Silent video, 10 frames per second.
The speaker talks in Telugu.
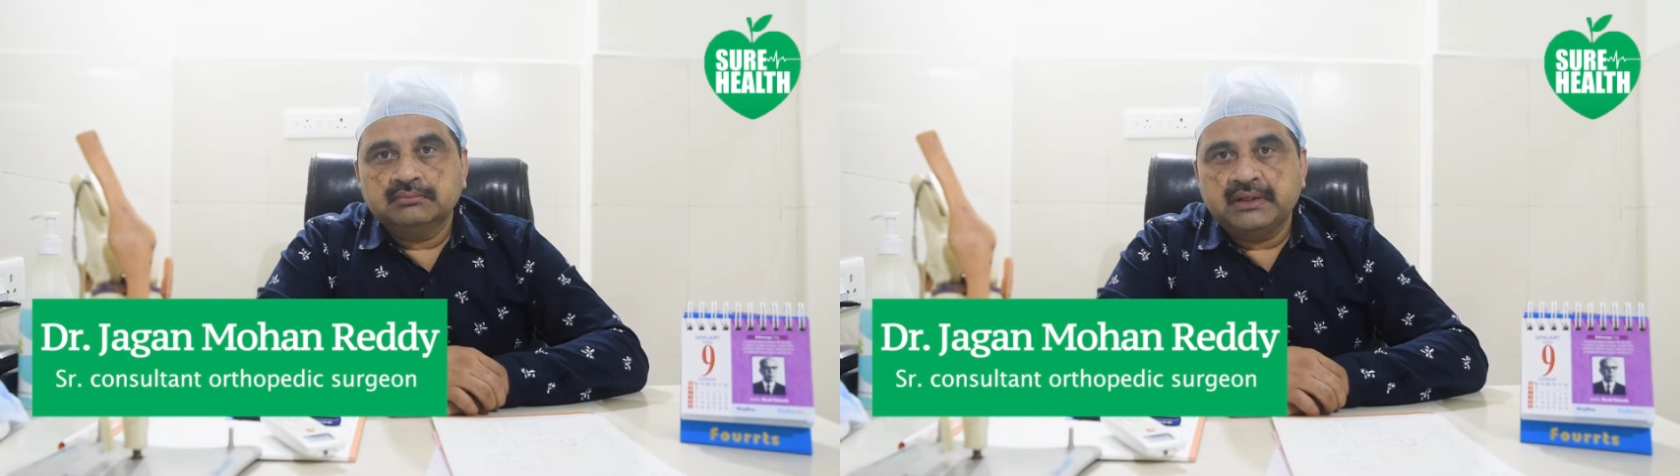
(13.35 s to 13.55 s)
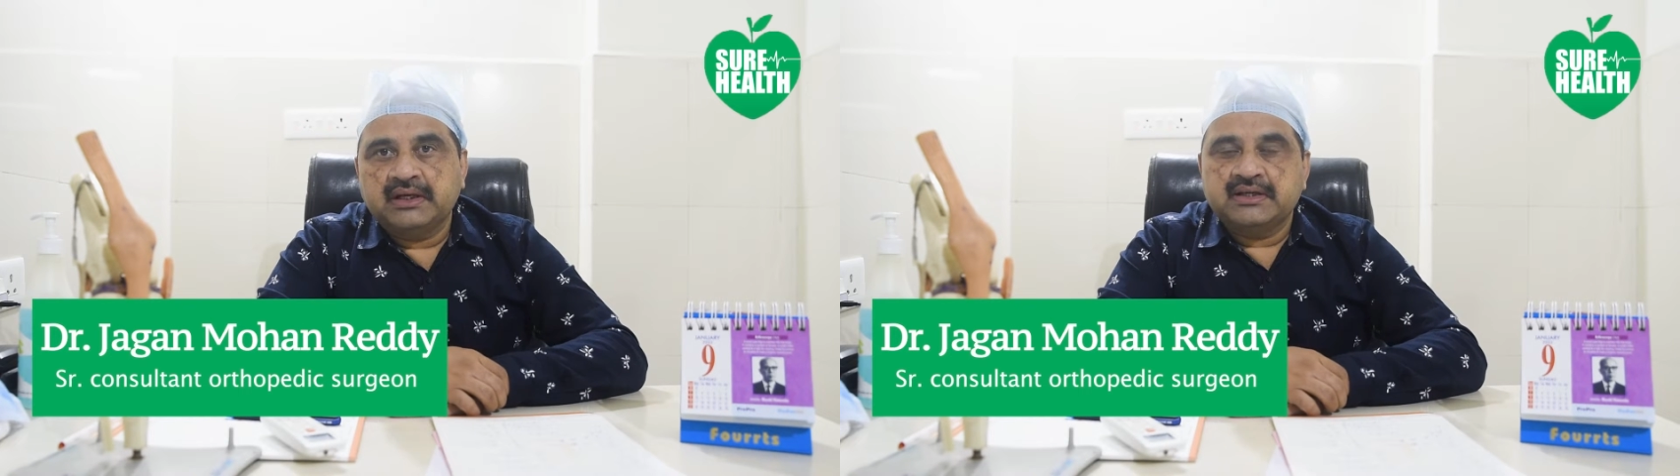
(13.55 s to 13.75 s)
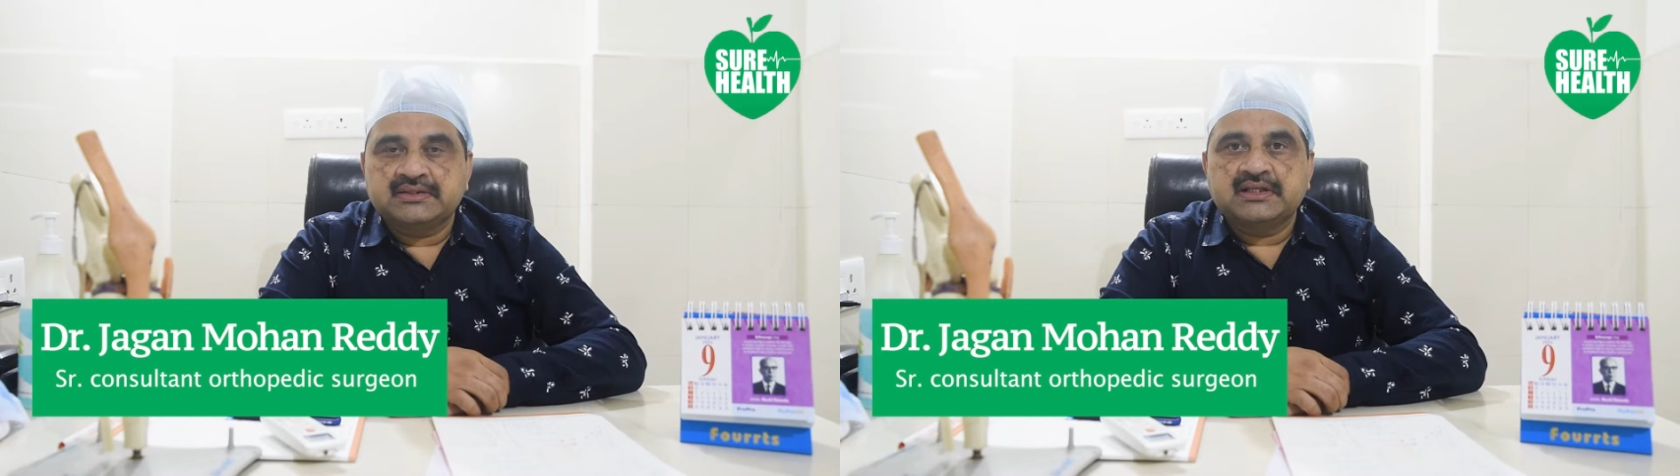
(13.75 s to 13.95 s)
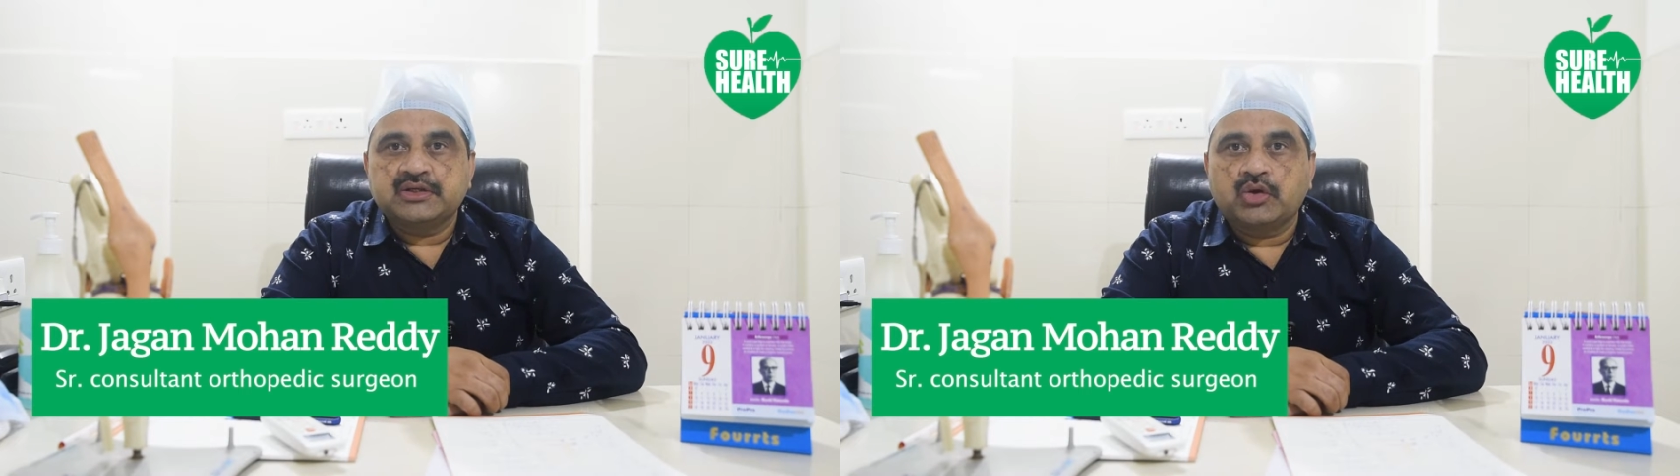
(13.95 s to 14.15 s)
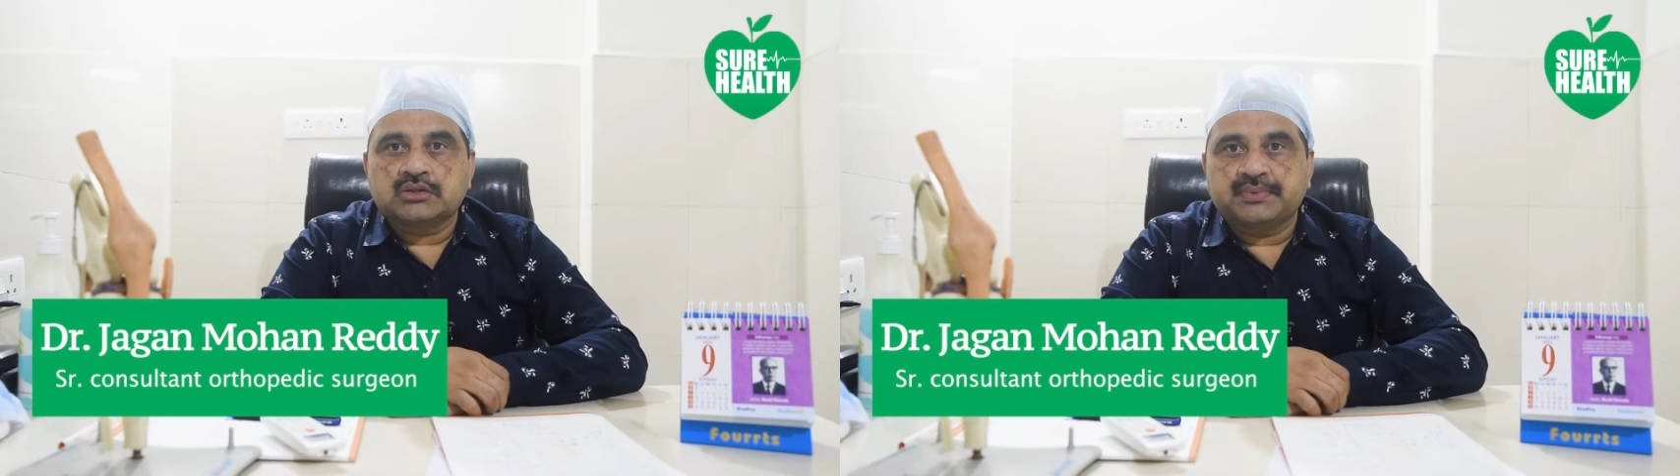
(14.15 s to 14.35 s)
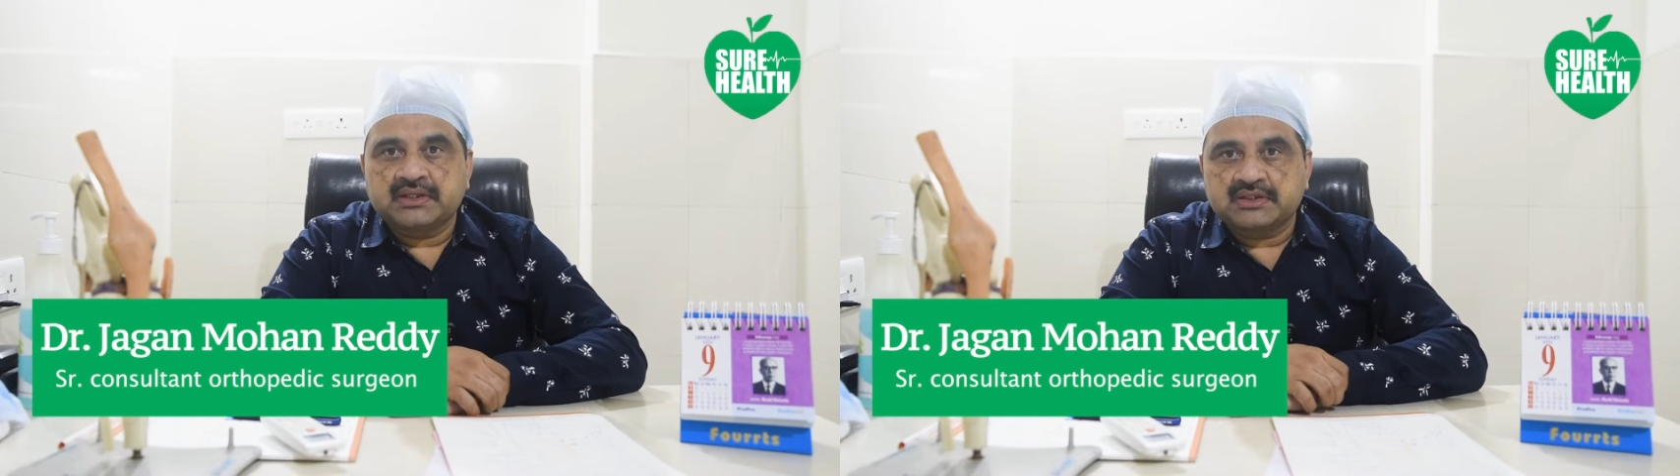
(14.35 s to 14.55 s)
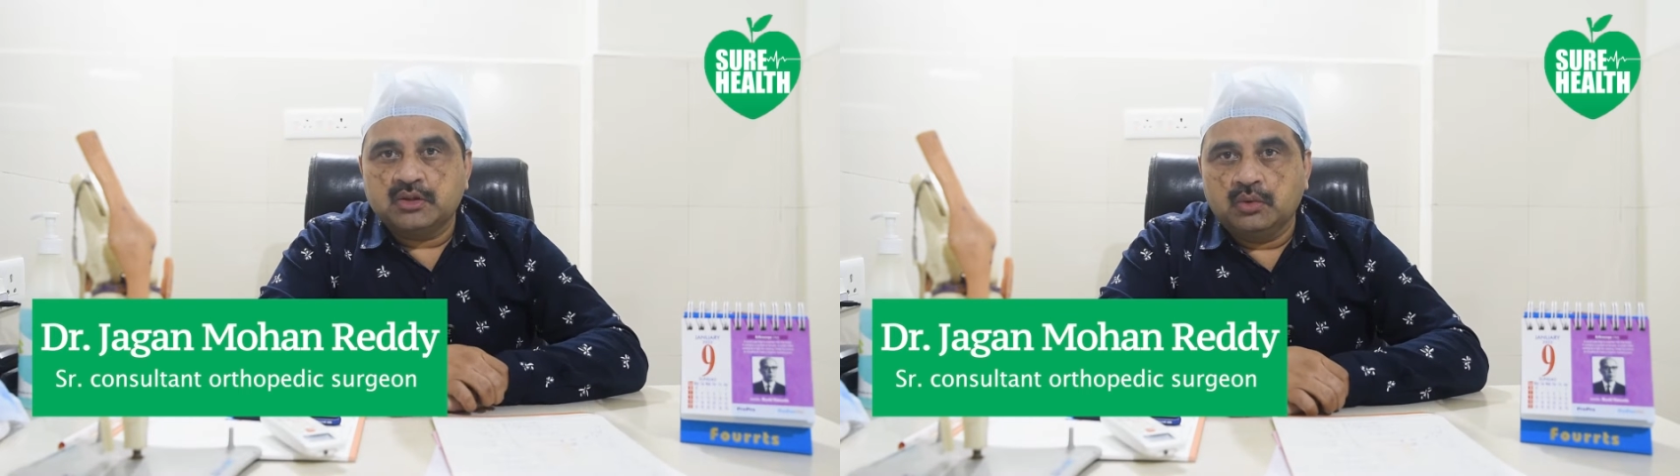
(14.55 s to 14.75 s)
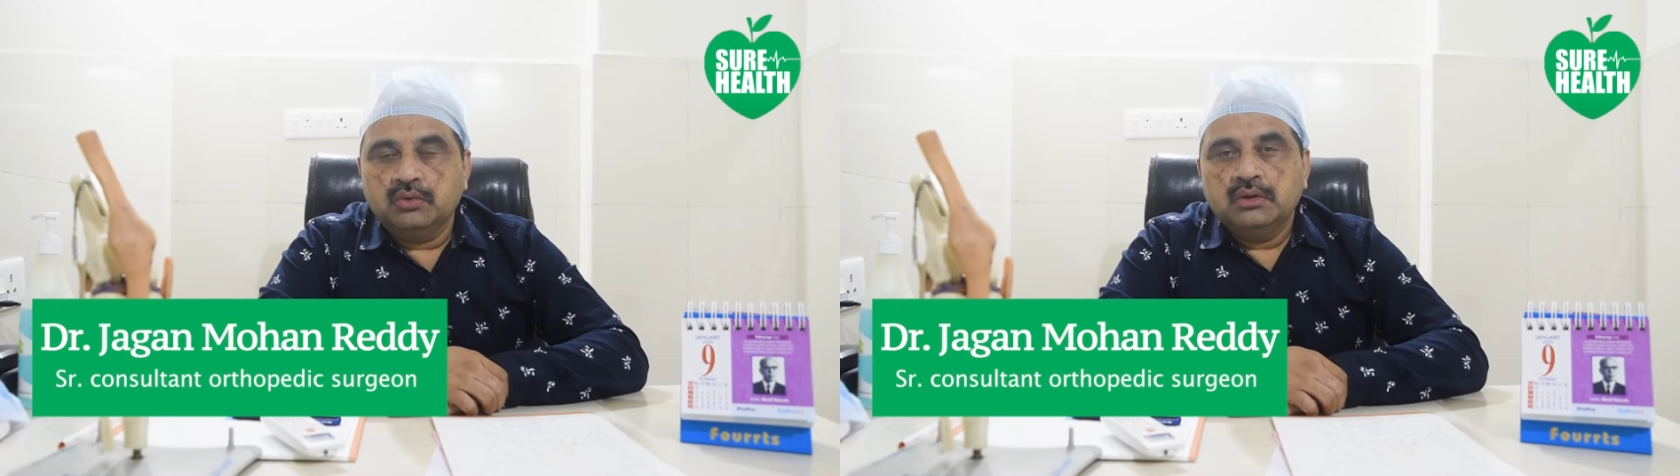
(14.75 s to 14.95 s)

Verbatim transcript: నేను ఎస్ఎల్జి హాస్పిటల్స్లో